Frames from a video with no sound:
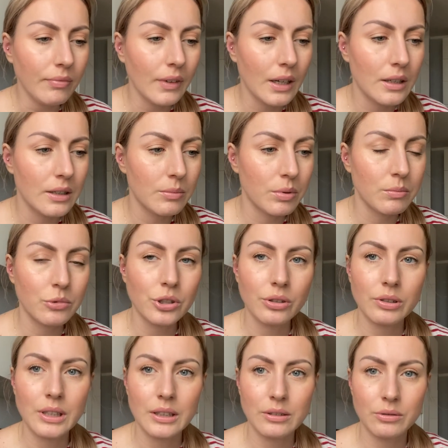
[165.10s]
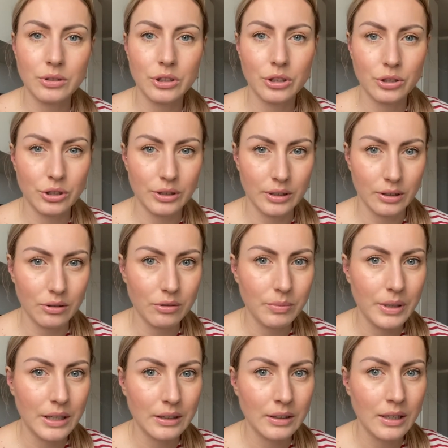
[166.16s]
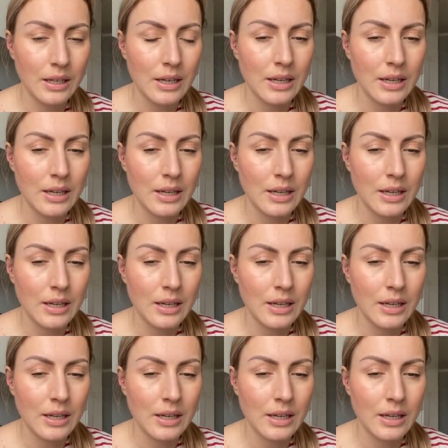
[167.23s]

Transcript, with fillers: E, bo muszę ogarnąć rzeczy na obiad.